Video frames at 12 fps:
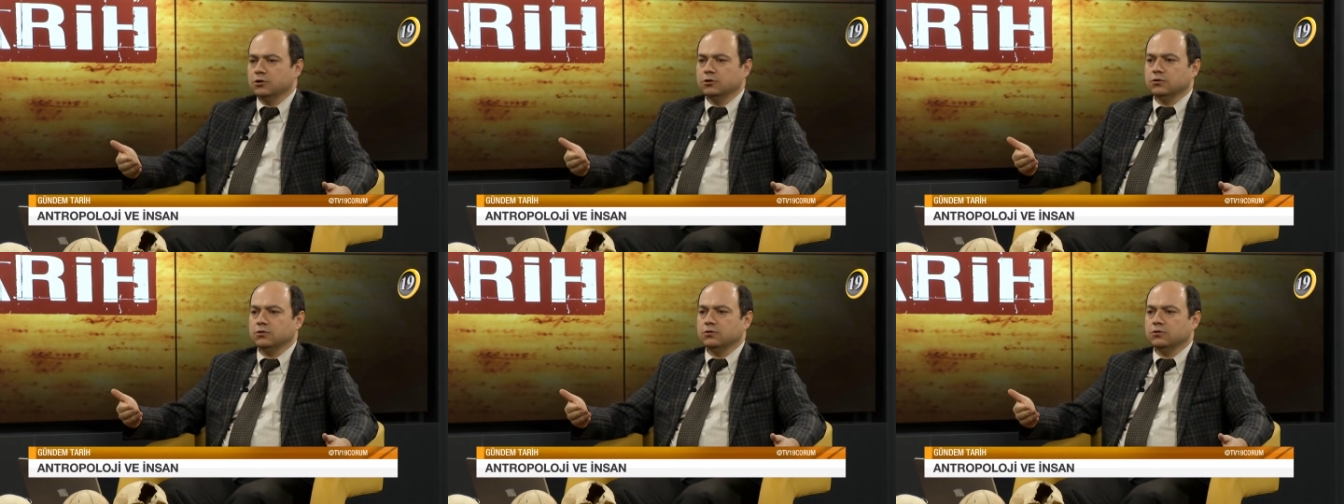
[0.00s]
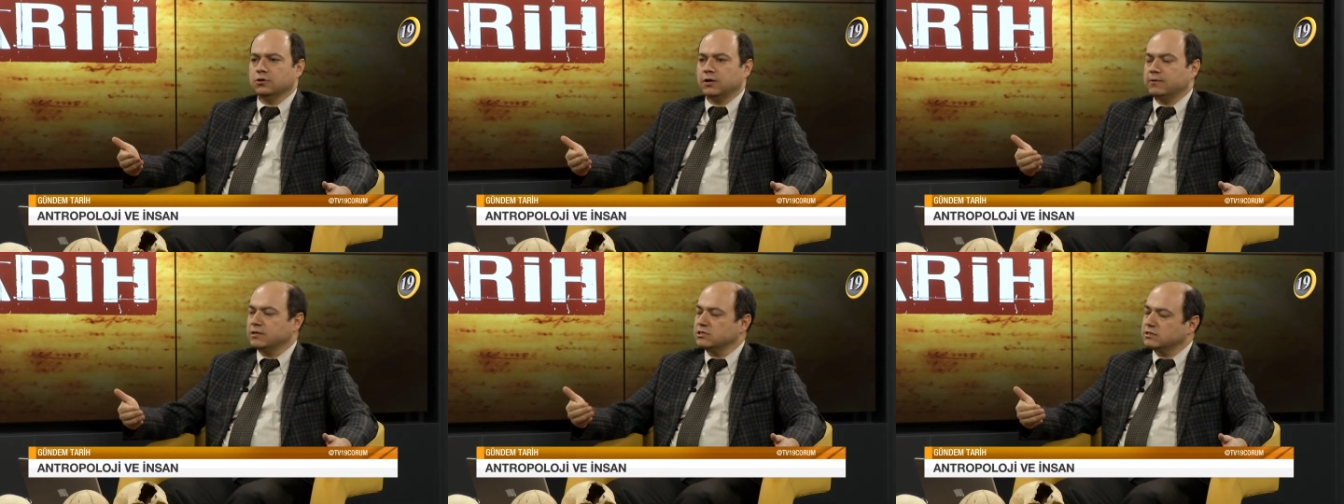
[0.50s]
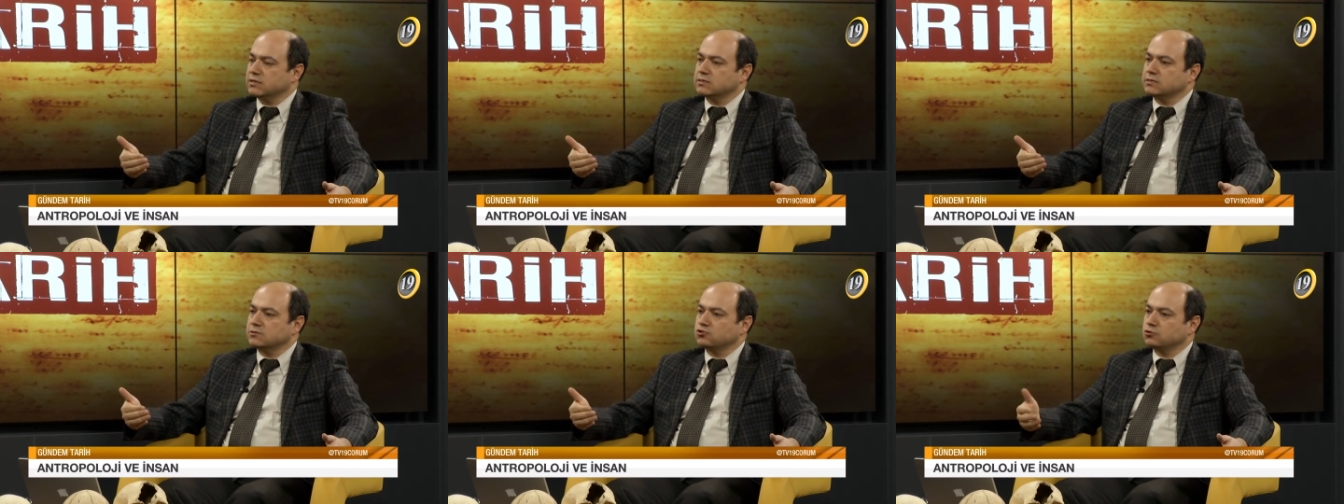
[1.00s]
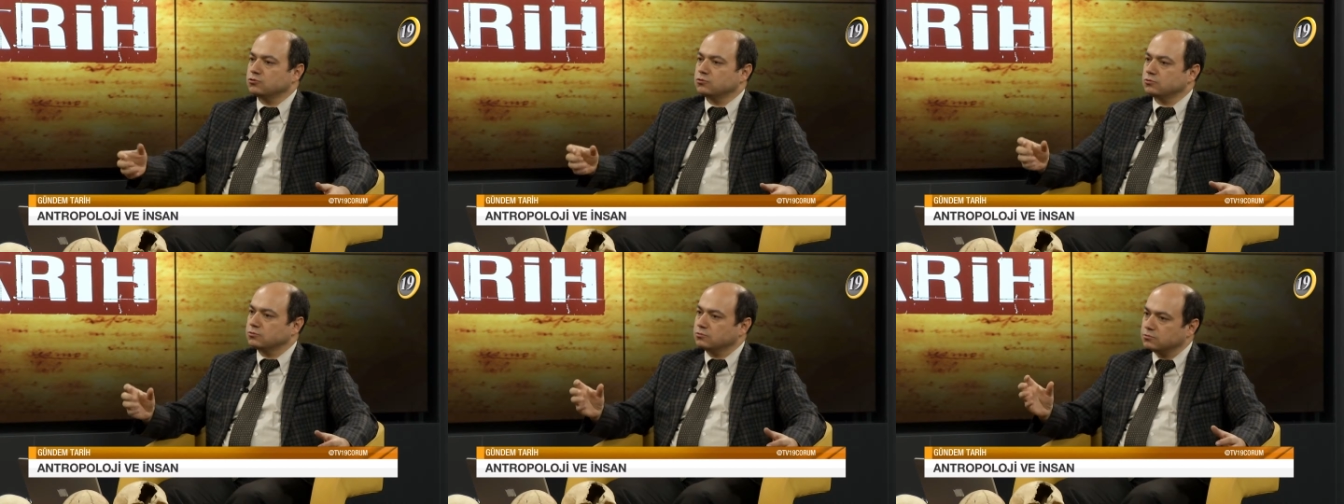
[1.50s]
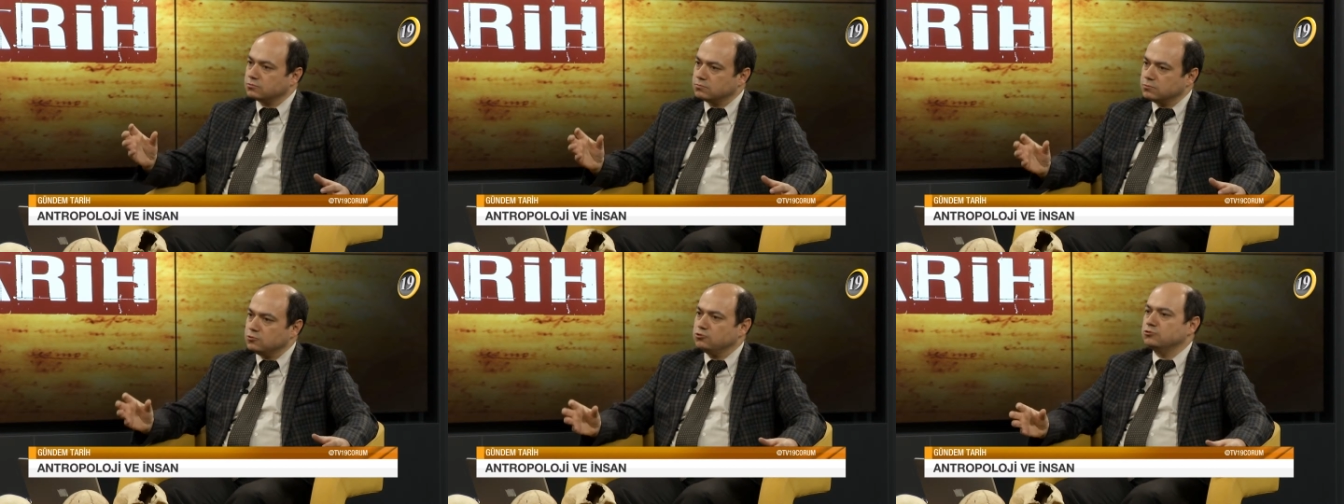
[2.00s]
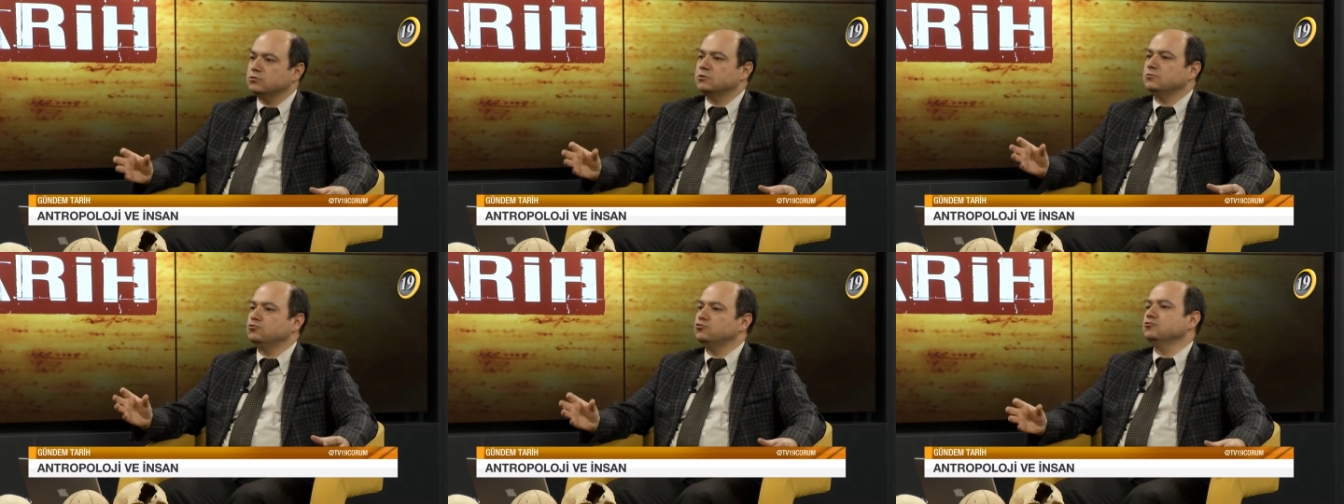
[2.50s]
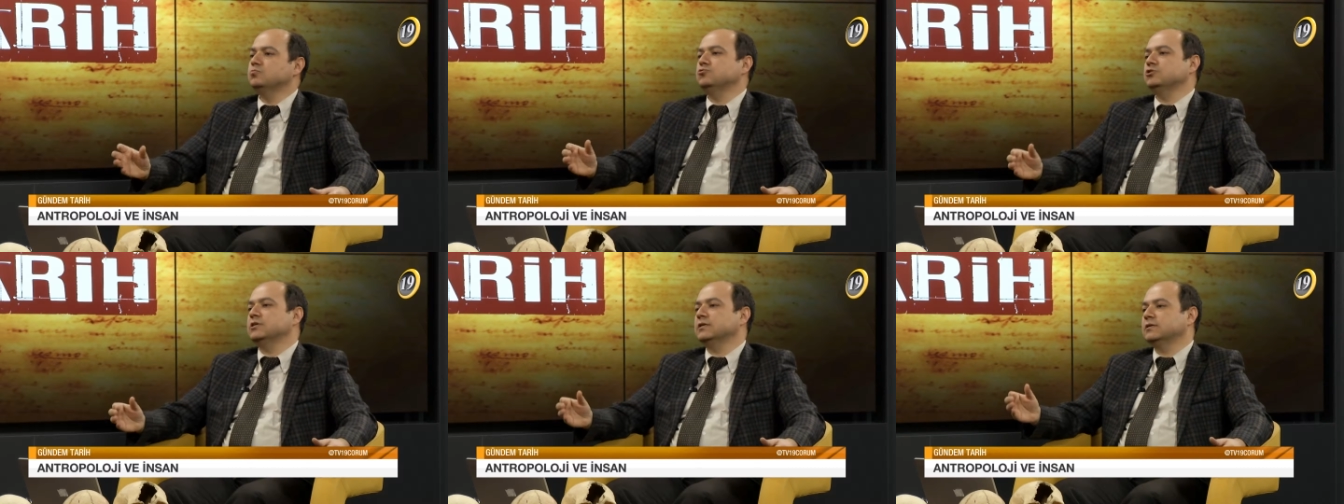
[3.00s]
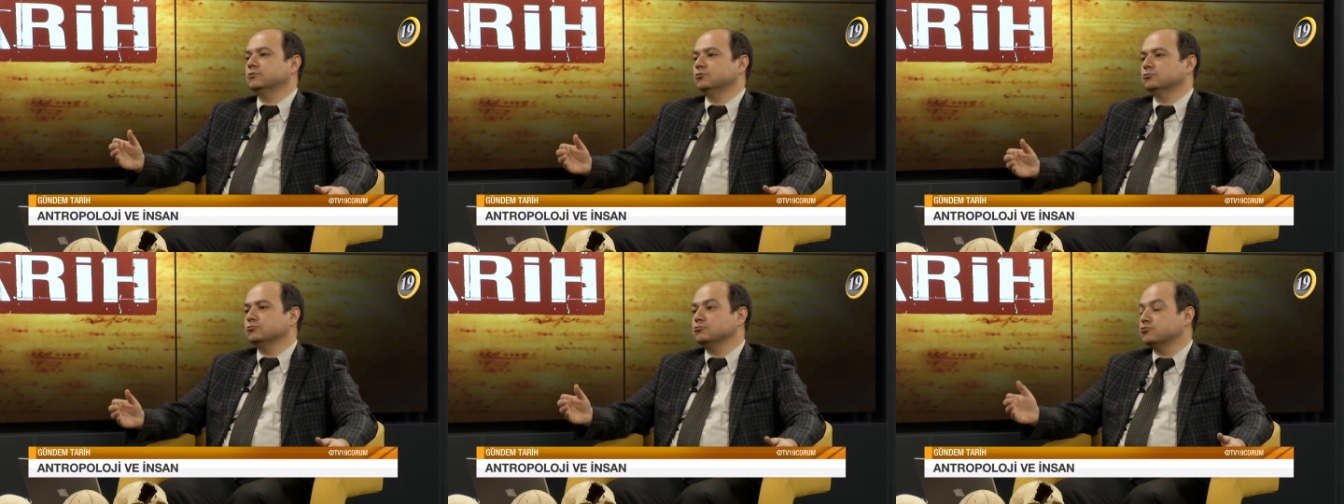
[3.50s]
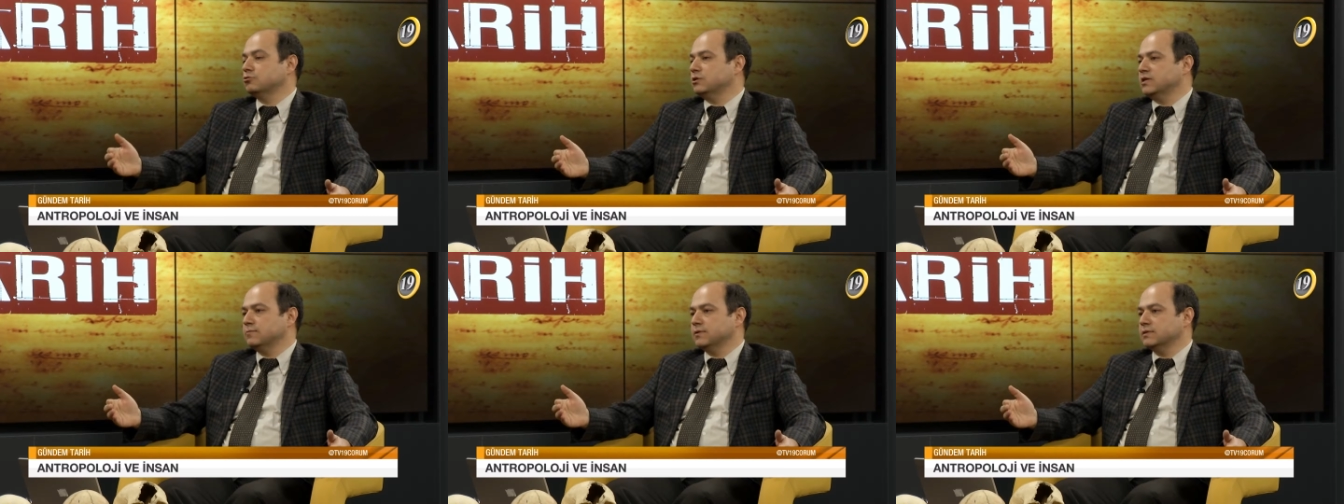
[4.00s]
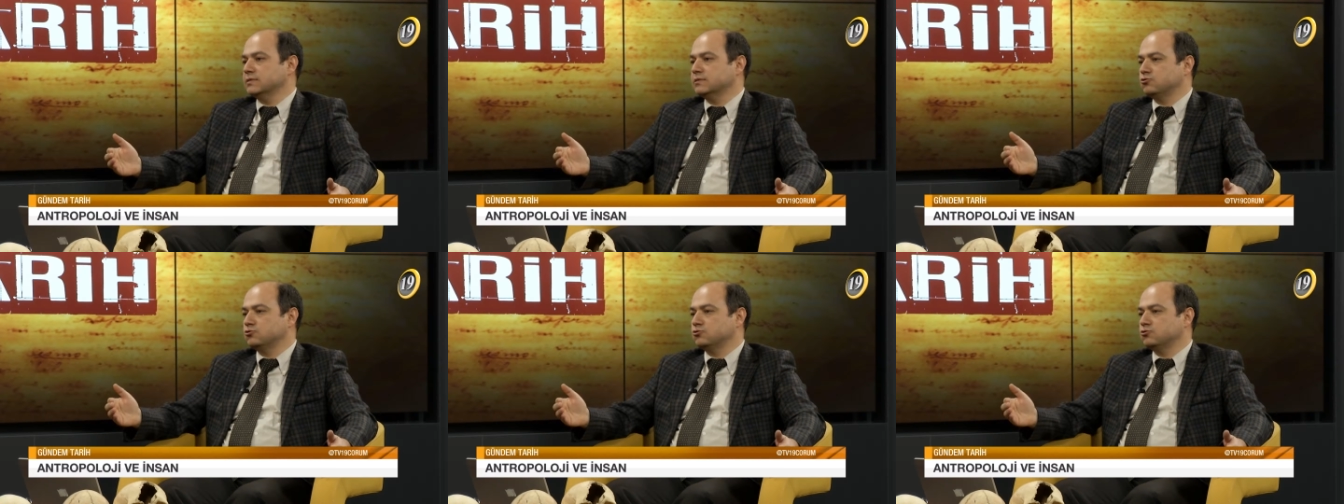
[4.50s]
Ee, ama işin aslı çok yüzde yüz bu şekilde olduğunu söyleyemeyiz.